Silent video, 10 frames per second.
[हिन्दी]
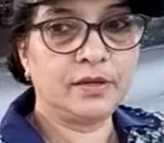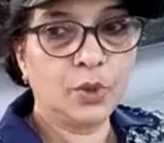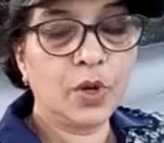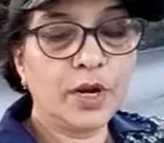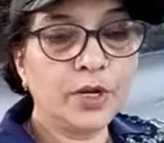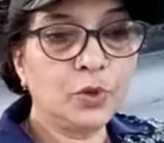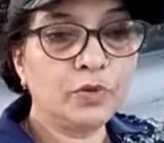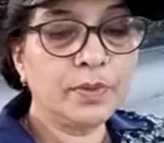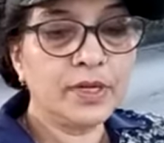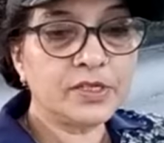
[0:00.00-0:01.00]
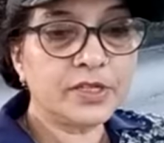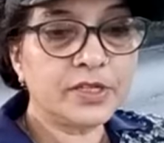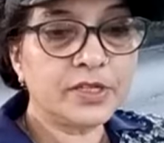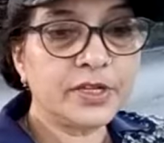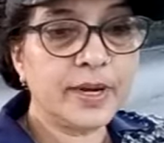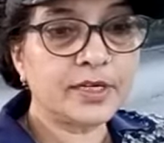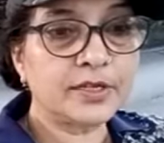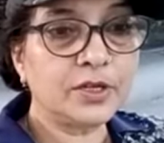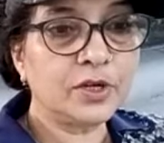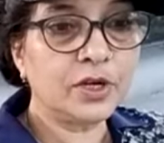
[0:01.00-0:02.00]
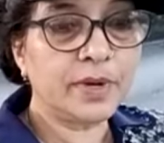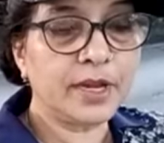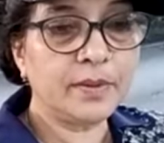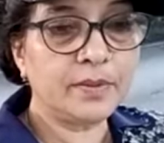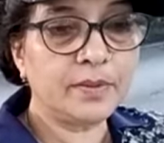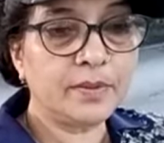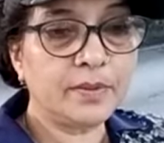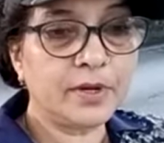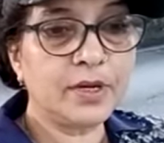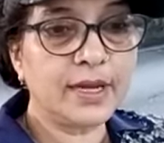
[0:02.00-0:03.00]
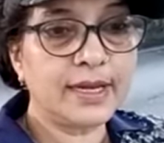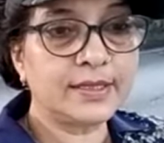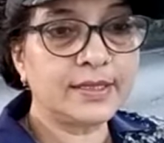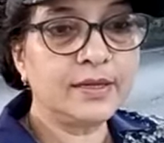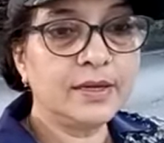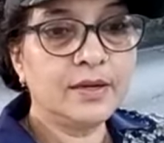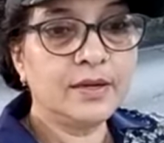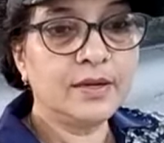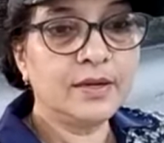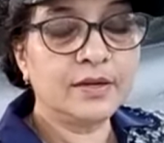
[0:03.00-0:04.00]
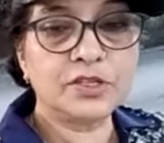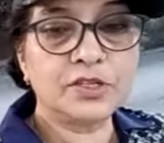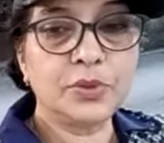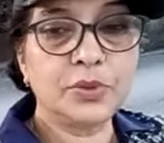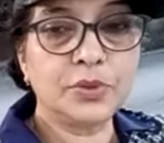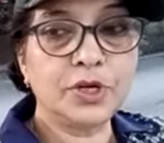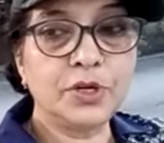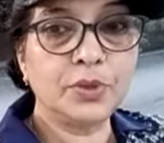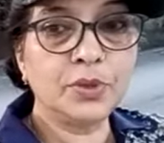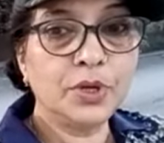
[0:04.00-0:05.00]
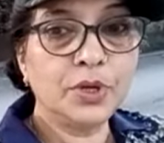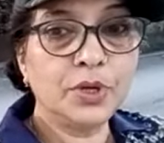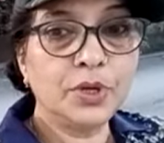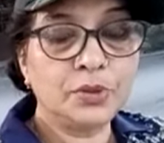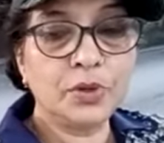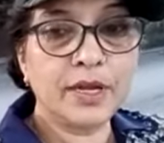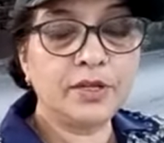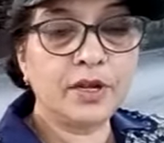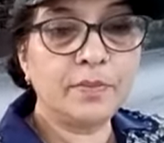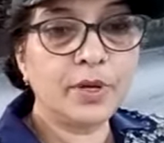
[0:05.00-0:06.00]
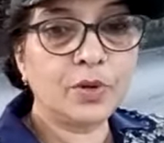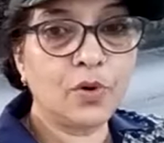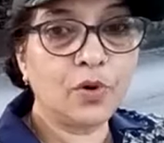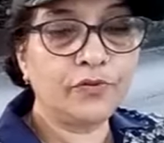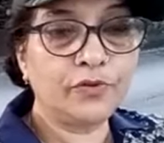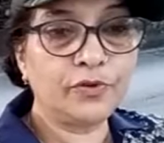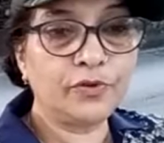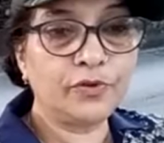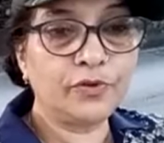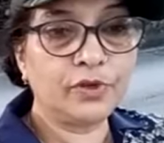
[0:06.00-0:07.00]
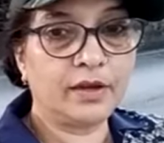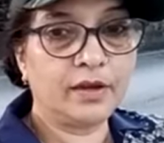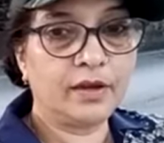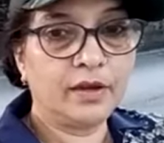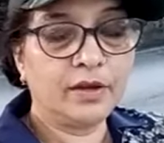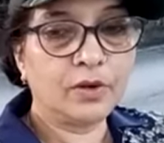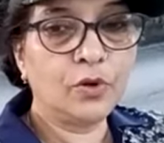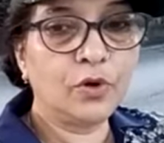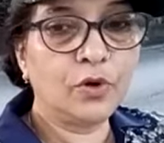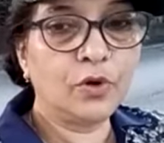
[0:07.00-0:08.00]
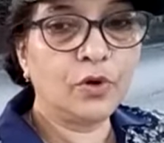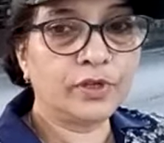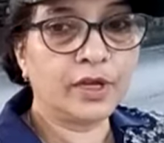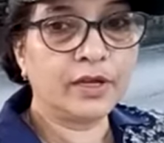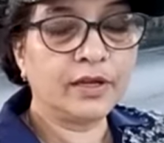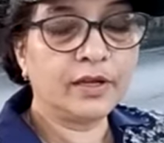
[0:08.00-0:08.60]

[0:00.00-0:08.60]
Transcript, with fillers: रूहानी दुआ में इसलिए नहीं बैठ सकती कि हमारे घर में कोई ऐसी ट्रेजिडी होगी हो तो हमारे दिल में खौफ होता है खौफ होता है